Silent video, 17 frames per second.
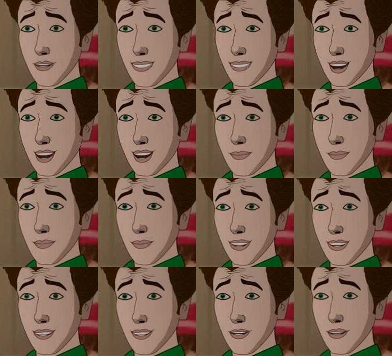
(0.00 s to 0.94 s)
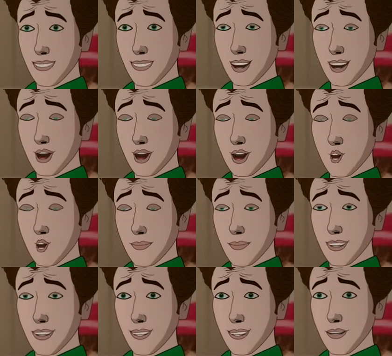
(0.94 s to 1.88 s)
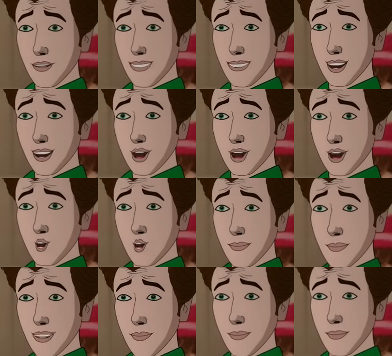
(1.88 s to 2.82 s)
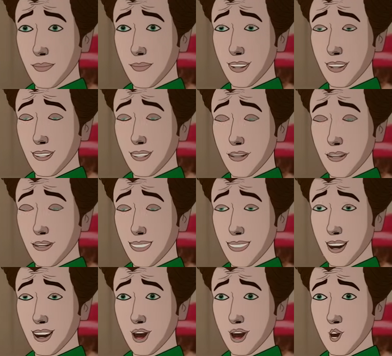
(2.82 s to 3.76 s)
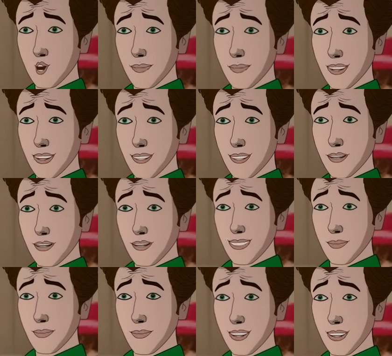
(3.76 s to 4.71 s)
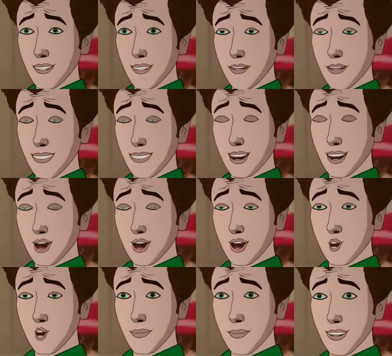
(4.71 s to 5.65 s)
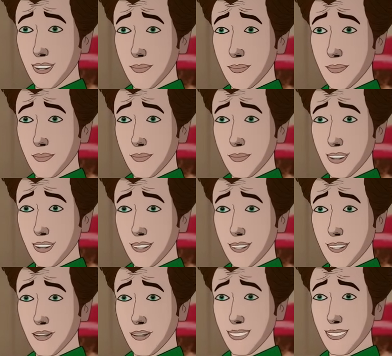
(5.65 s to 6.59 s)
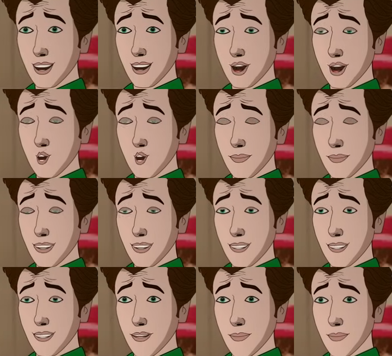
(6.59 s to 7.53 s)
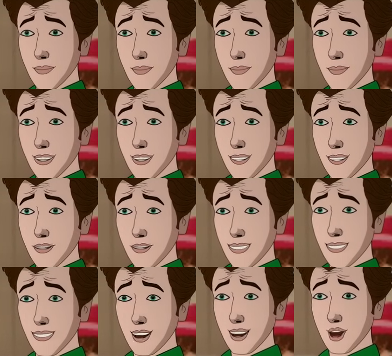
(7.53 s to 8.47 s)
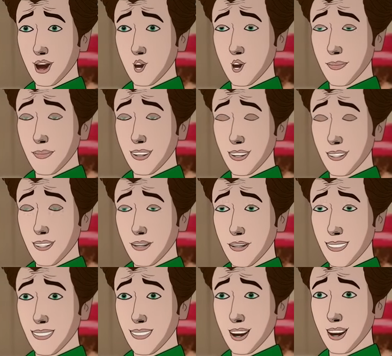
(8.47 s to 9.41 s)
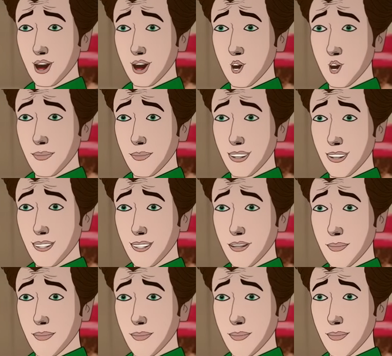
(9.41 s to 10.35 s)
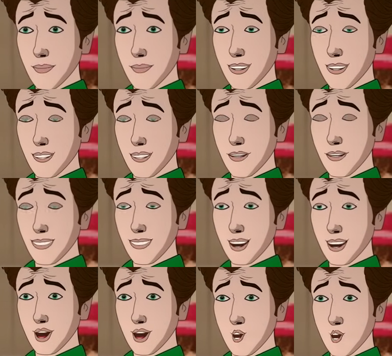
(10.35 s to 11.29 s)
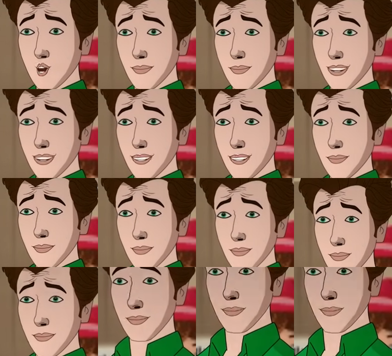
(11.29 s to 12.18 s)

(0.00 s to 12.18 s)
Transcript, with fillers: जाने दो कितना आसानी से बोल दिया ना तुमने कि जाने दो लेकिन क्या तुमने जरा भी सोचा कि मुझ पर क्या बीती होगी आखिर क्यों कर रही हो तुम ऐसा ठीक है तुम यही चाहती हो ना कि मैं तुमसे बात ना करूं मैं तुमसे बात नहीं करूंगा